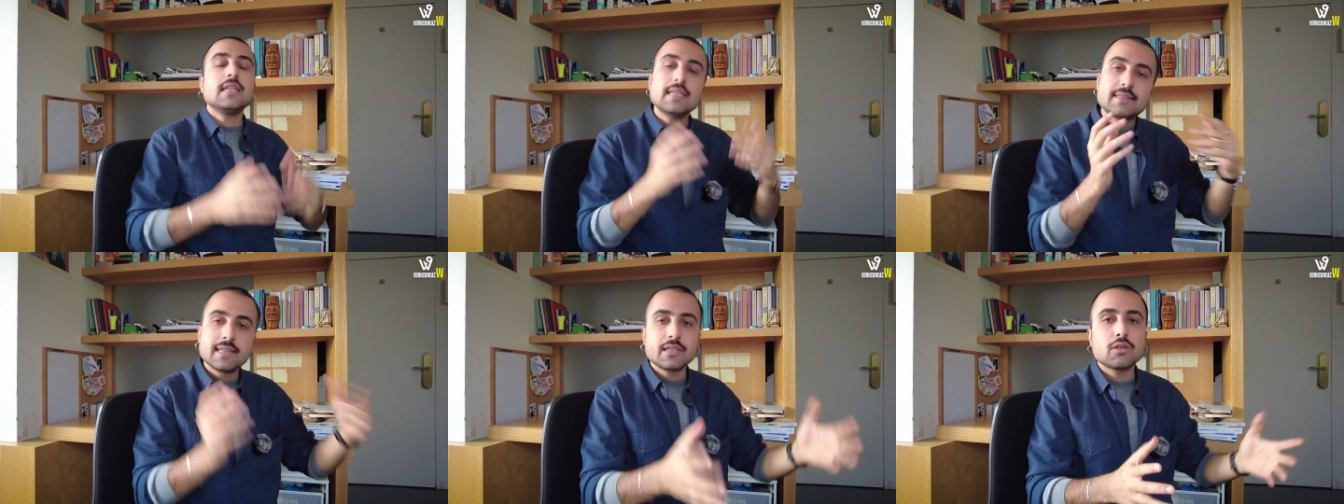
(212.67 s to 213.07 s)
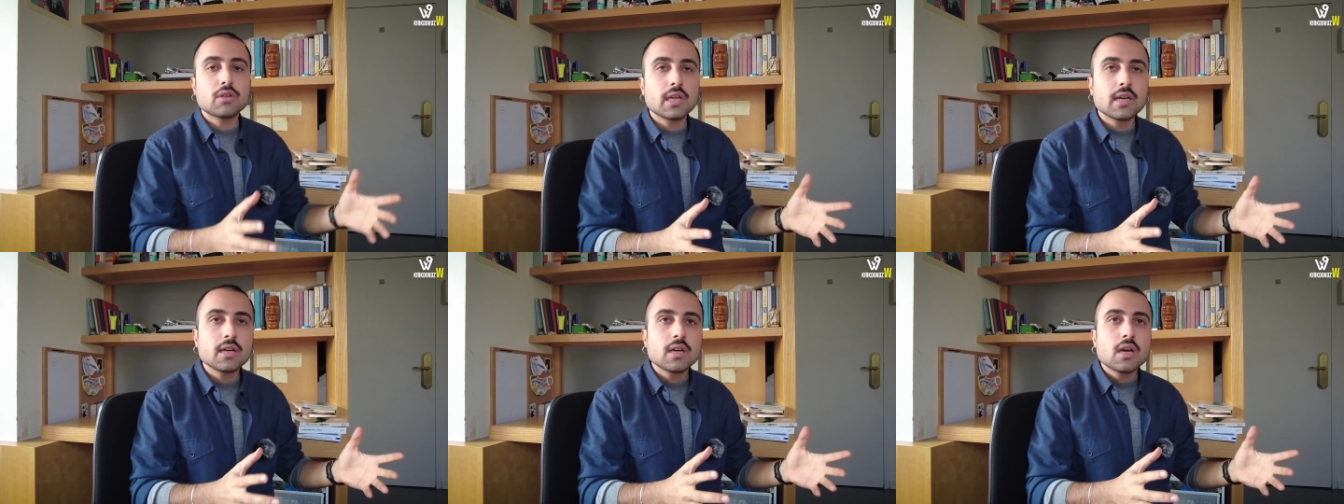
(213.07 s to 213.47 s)
Licht'e
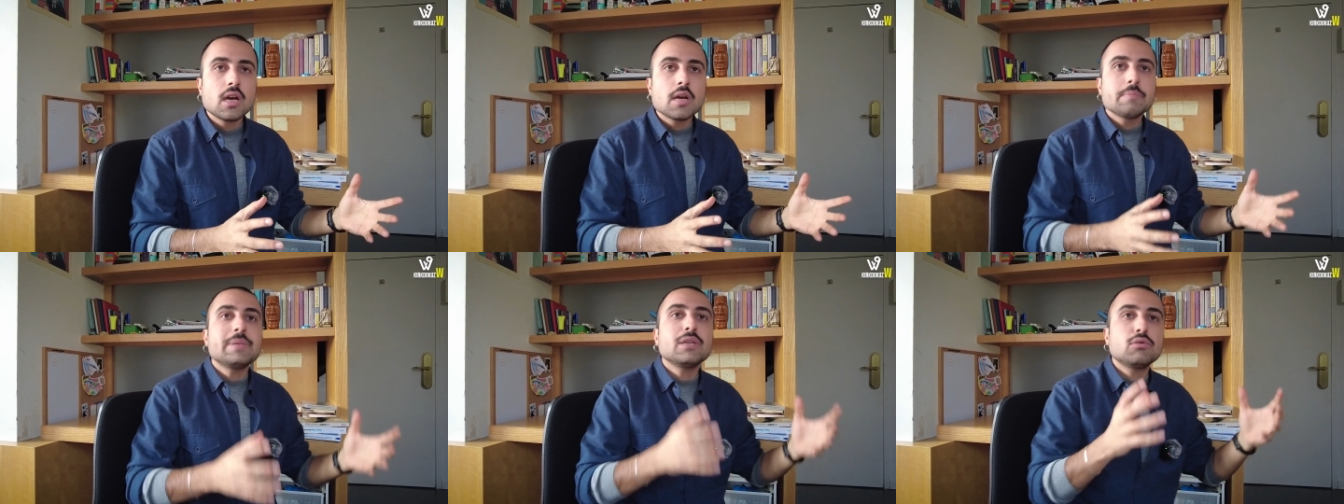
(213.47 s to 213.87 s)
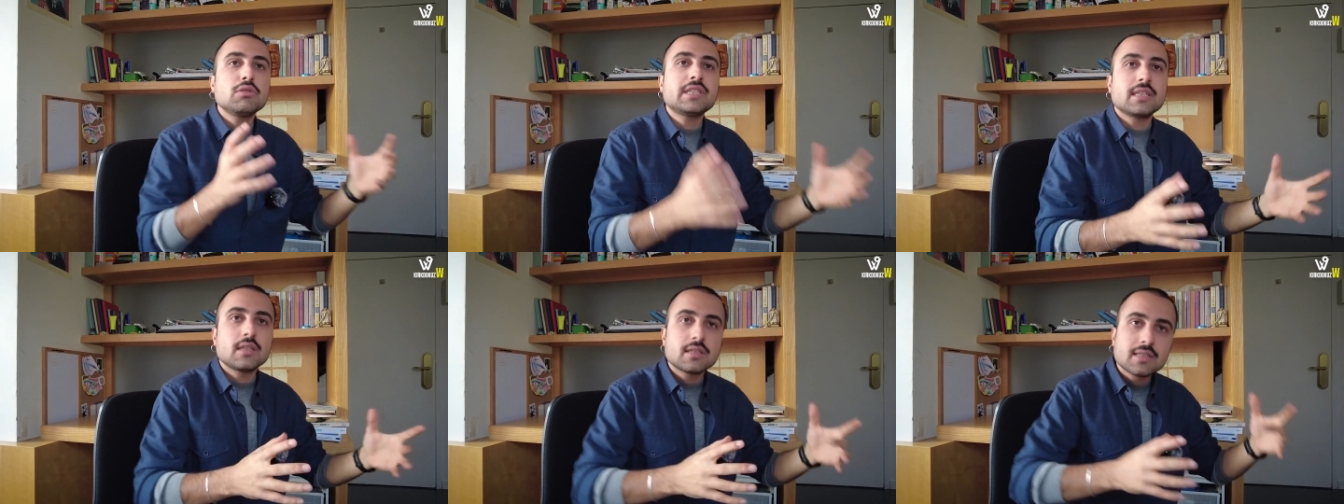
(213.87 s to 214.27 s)
göre bir
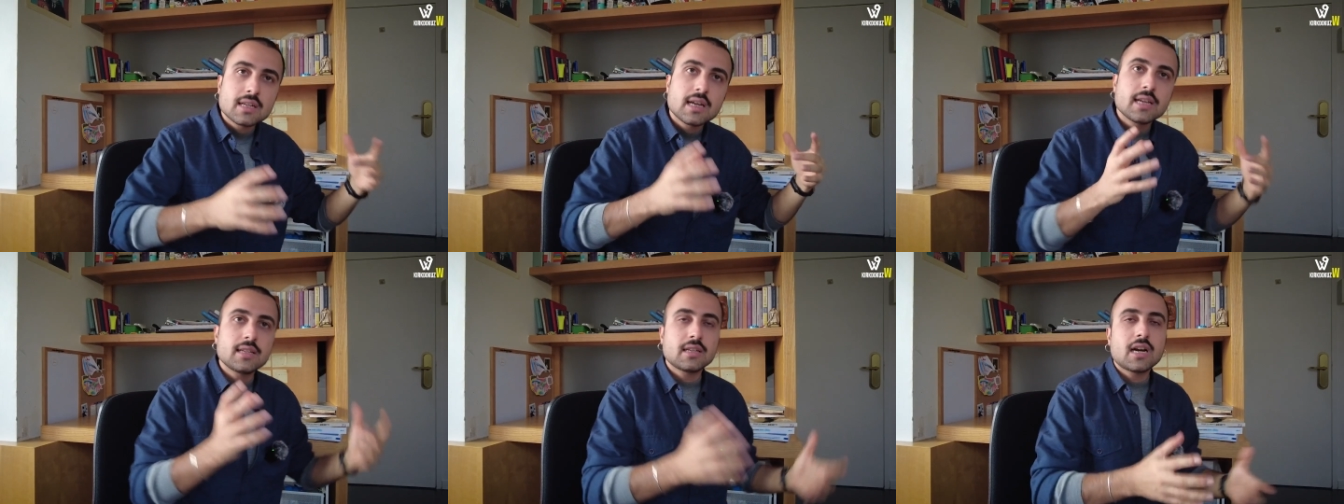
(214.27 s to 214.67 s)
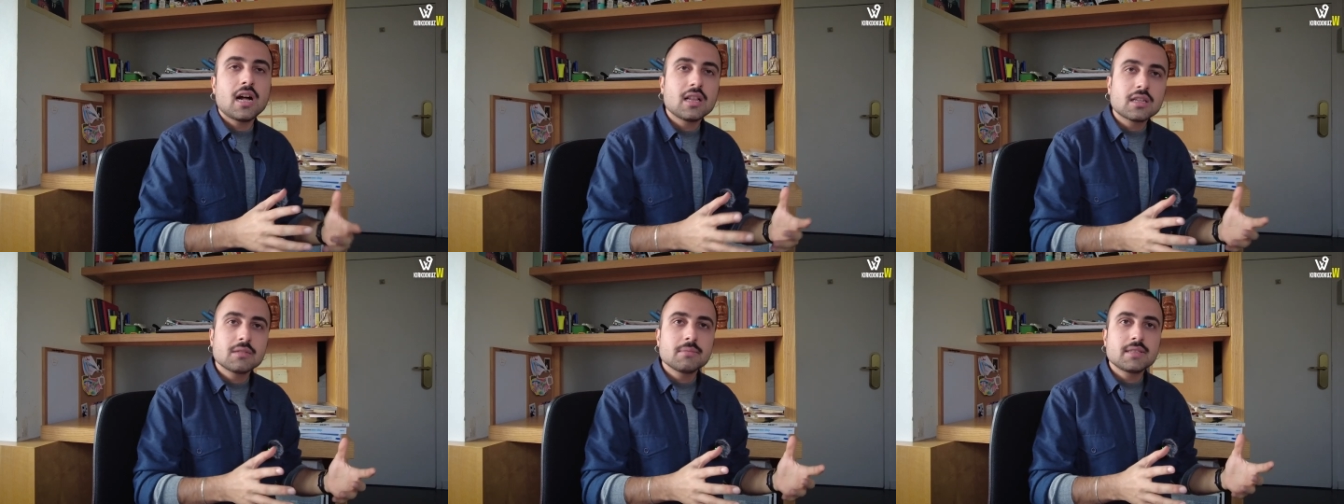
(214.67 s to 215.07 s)
ülkenin sanayinin
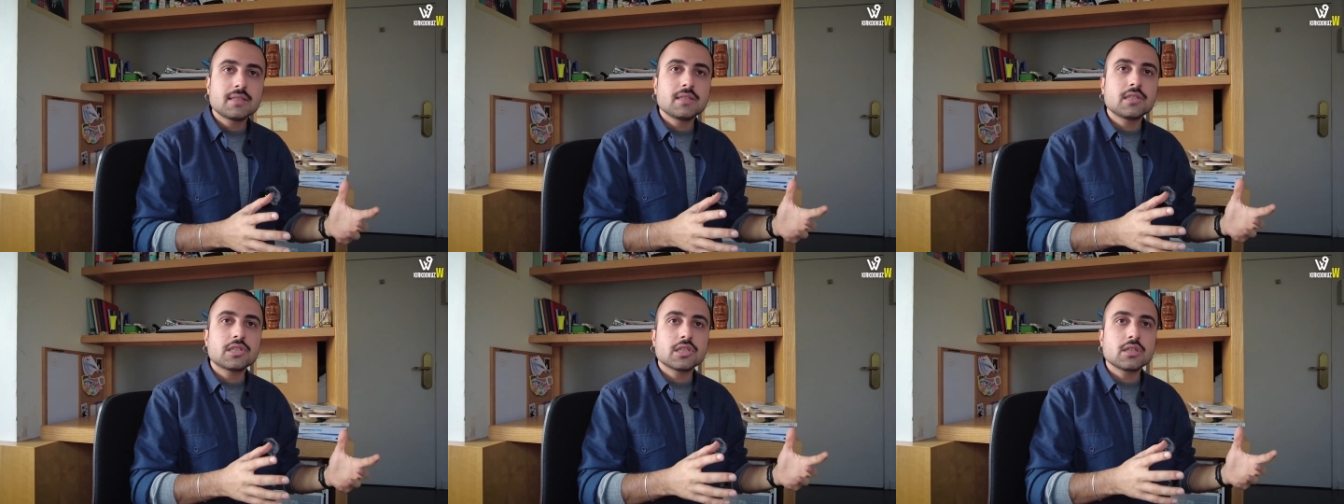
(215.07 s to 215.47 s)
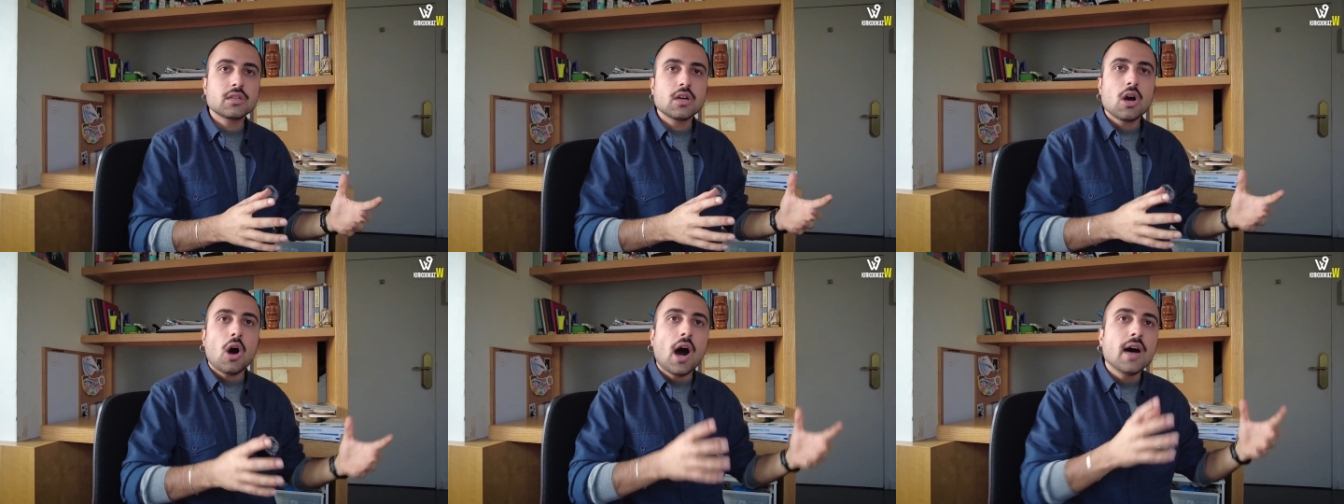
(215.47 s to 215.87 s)
kalkınması için
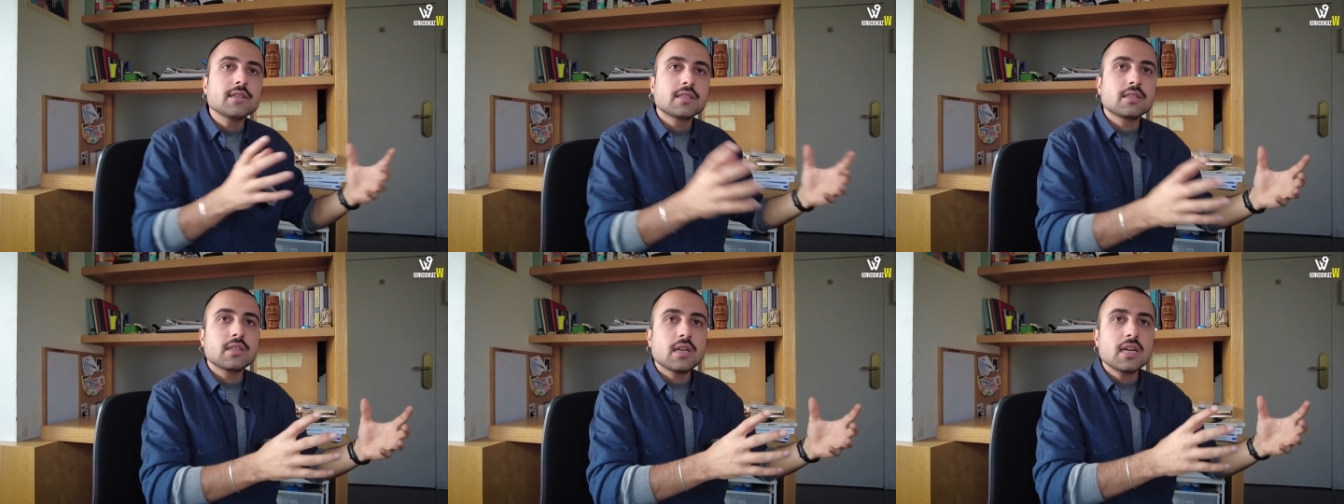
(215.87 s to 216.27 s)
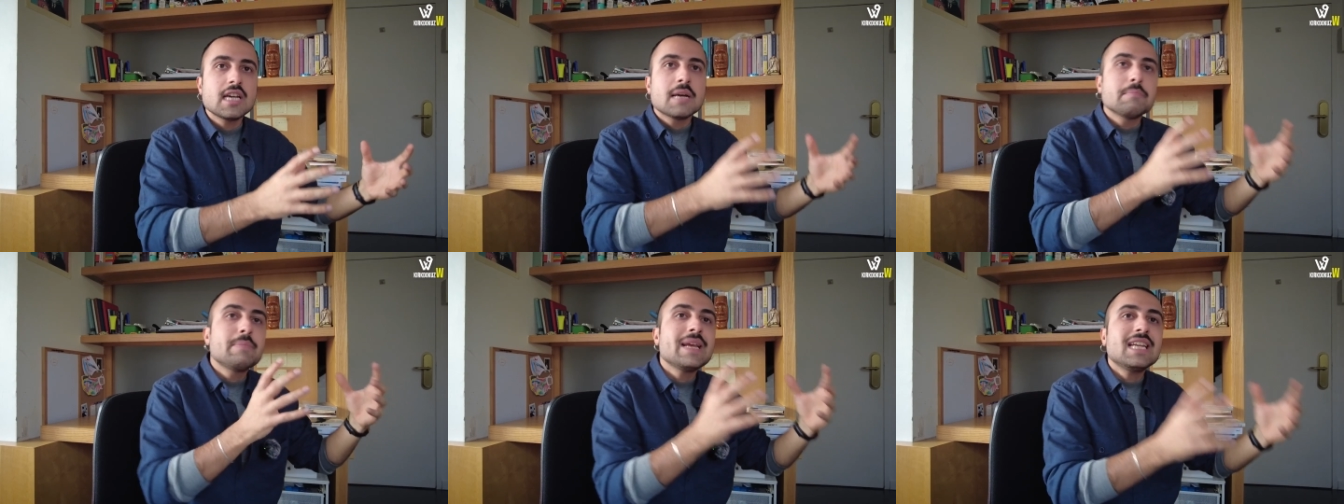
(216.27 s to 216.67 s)
aslında
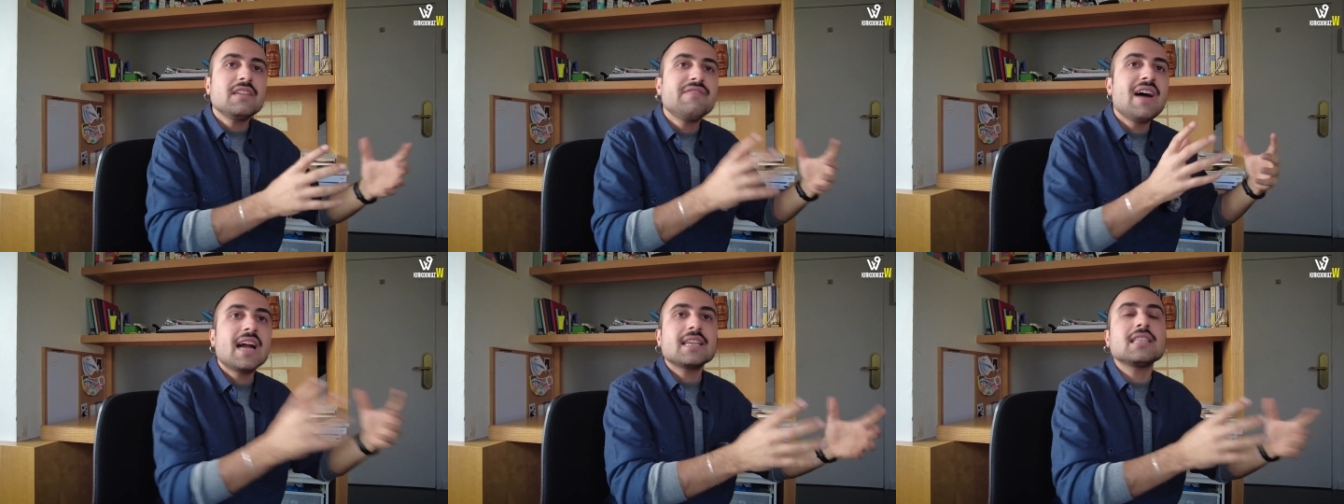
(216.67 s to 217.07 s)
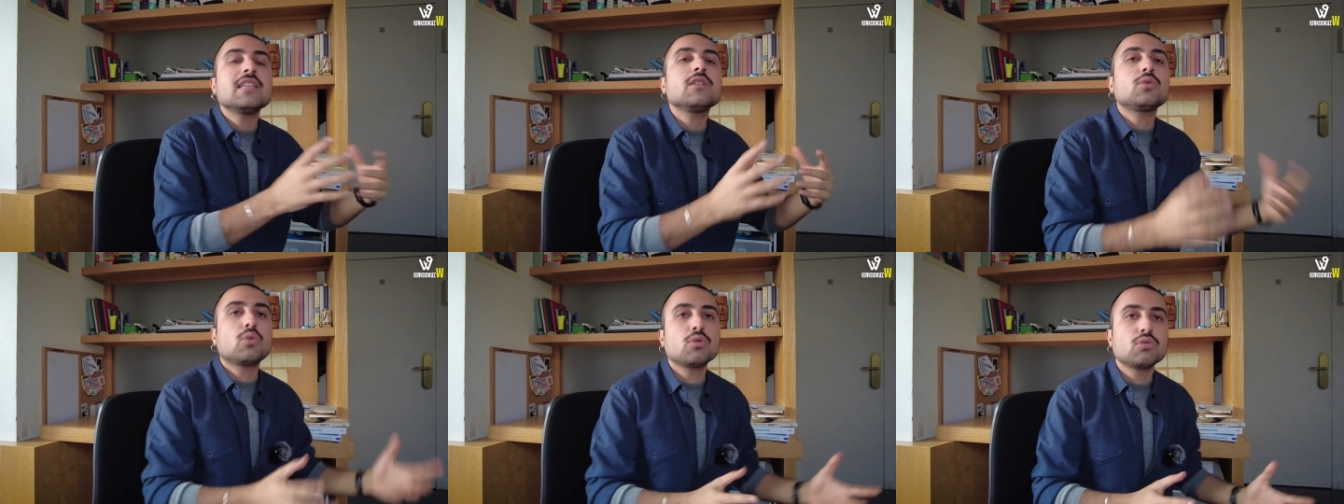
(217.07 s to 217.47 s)
belli
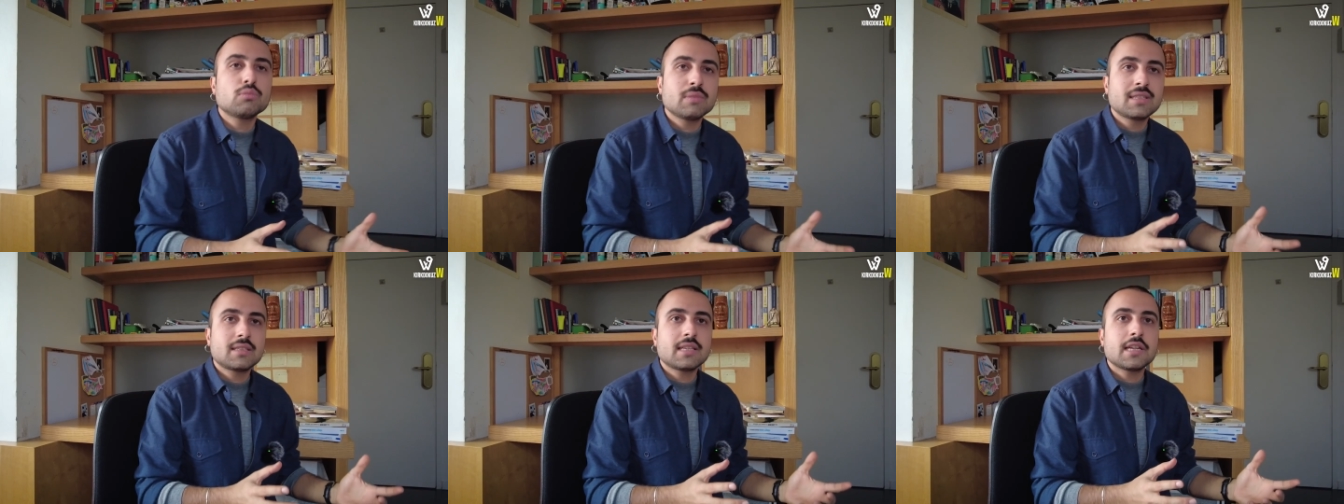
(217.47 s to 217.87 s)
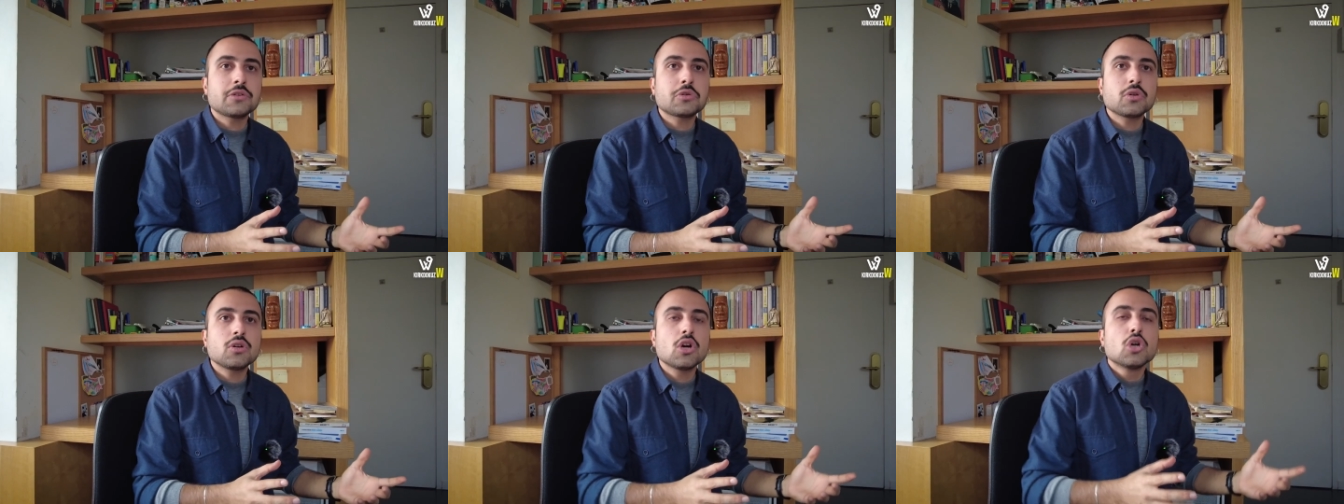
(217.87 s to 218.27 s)
vergilerin konulması
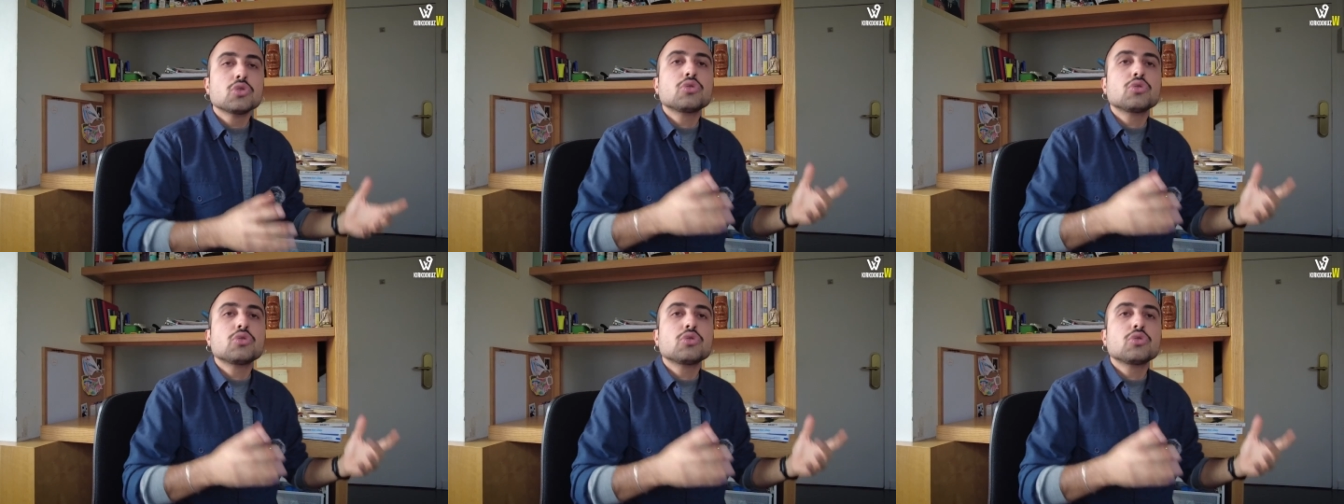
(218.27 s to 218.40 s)
gerekiyor.